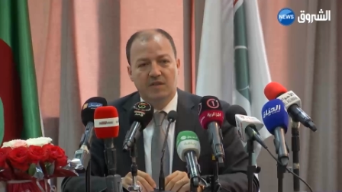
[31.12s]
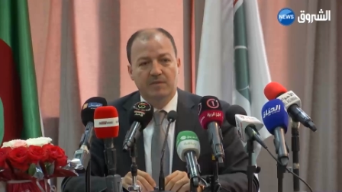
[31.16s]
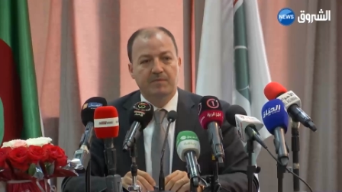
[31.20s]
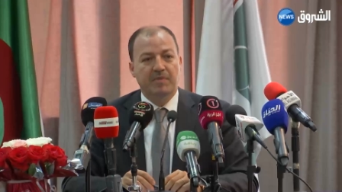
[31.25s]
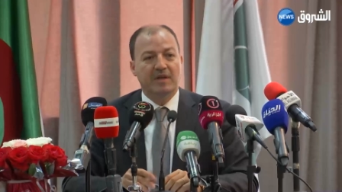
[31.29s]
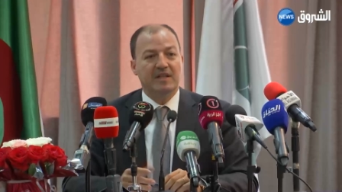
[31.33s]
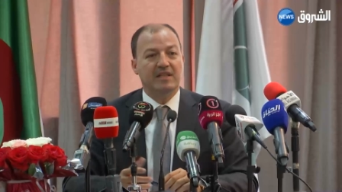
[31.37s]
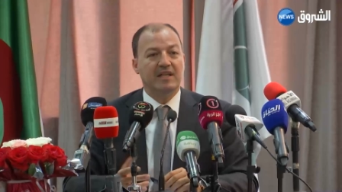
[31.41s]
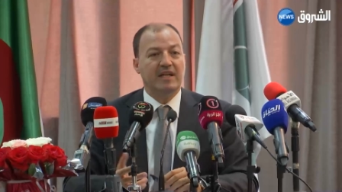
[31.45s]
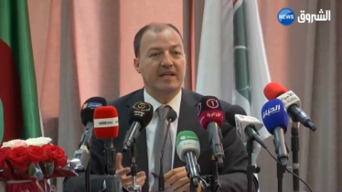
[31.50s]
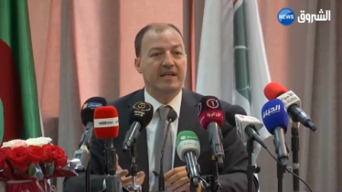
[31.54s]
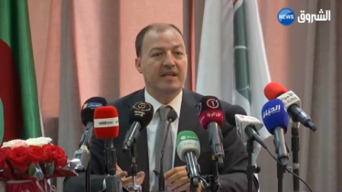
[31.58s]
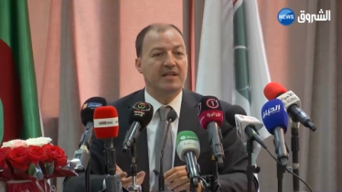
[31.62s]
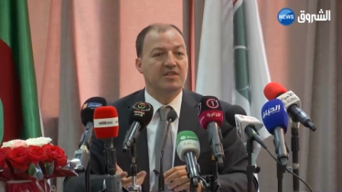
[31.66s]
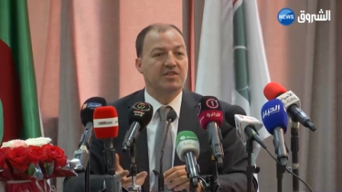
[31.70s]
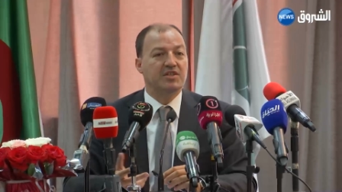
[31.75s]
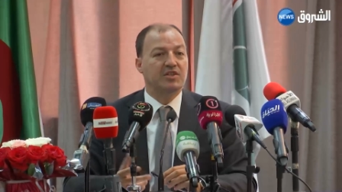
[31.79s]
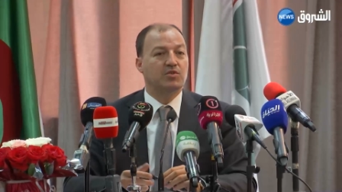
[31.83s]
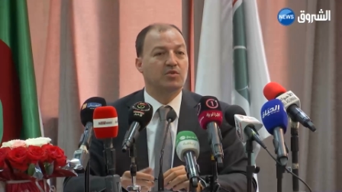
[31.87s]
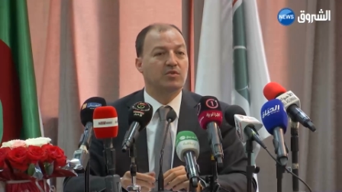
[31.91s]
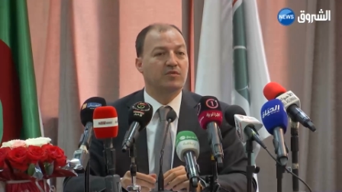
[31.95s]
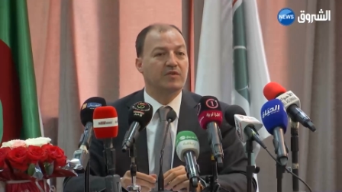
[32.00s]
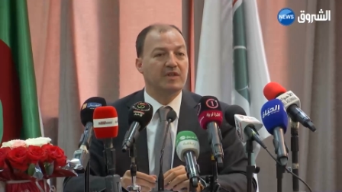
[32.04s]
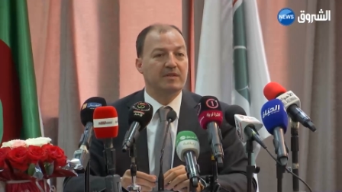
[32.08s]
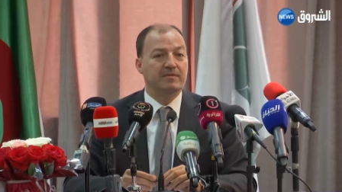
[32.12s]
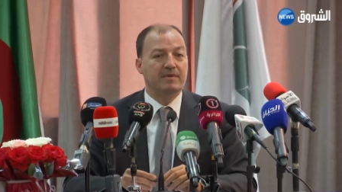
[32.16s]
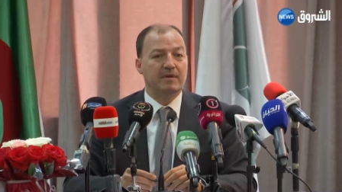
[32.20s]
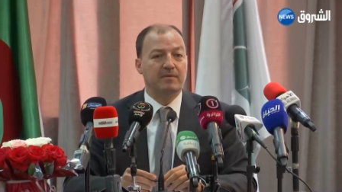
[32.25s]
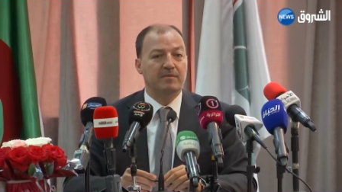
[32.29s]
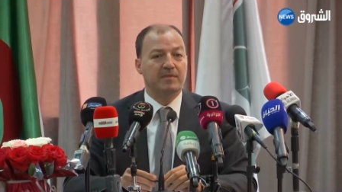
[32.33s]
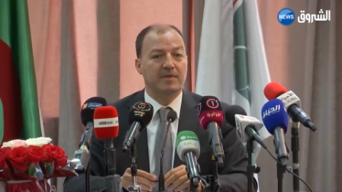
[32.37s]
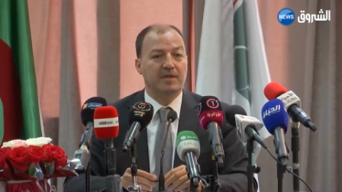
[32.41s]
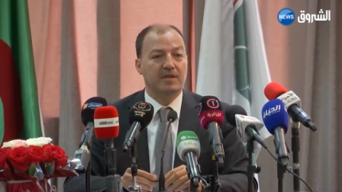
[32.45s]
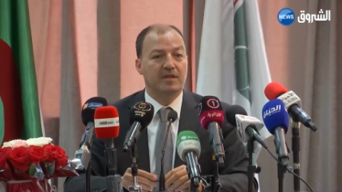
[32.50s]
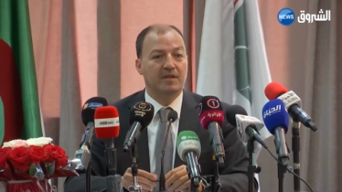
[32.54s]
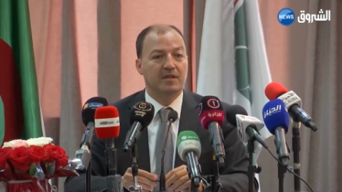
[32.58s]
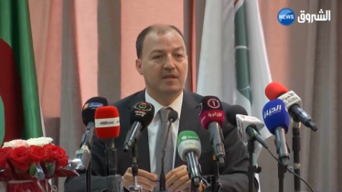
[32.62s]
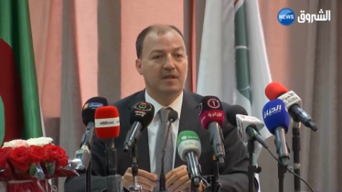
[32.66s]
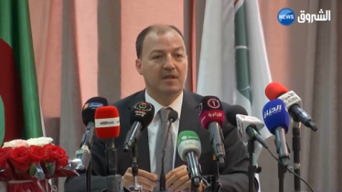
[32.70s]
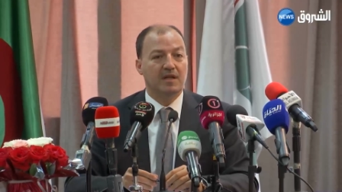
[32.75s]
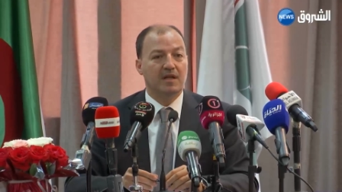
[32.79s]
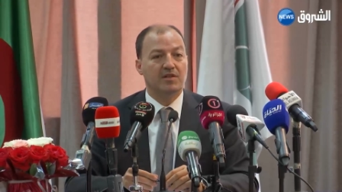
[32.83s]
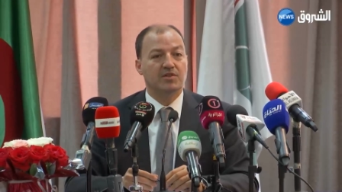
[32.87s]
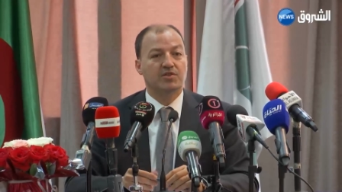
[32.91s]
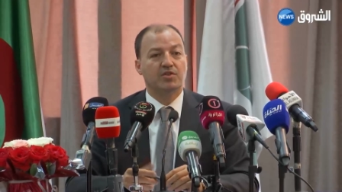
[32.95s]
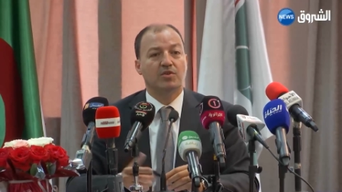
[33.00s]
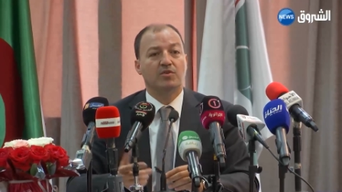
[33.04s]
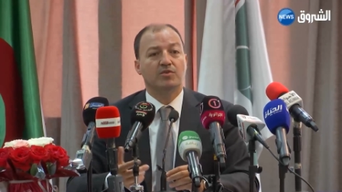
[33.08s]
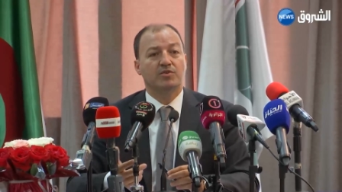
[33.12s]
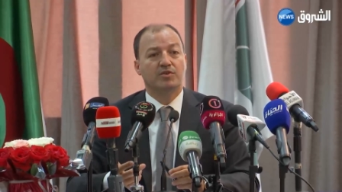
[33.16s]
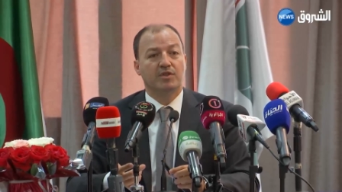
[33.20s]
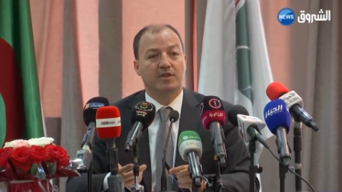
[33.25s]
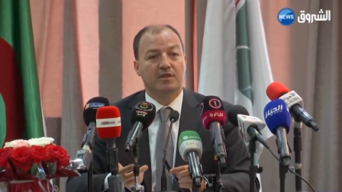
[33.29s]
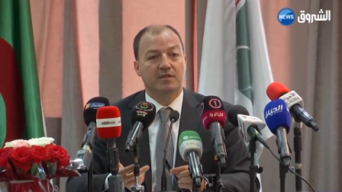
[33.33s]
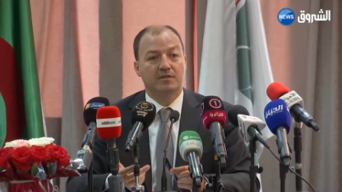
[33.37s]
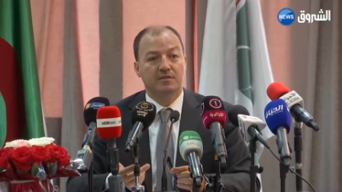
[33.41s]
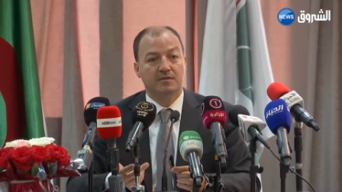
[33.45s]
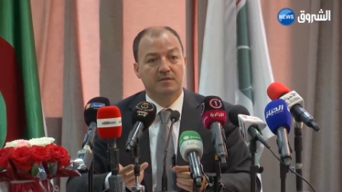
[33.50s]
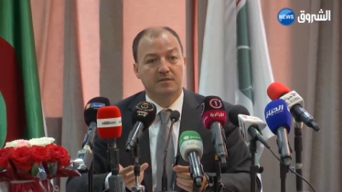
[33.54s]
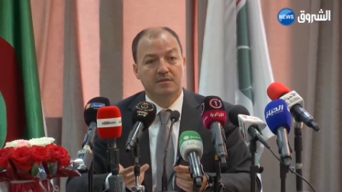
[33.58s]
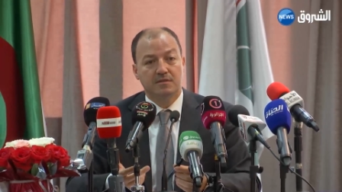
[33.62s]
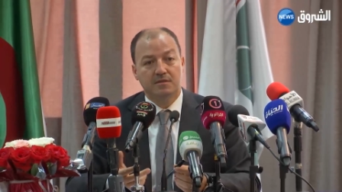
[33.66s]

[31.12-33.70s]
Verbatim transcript: في بعض الاحيان جي تروفي ميم ان شونتور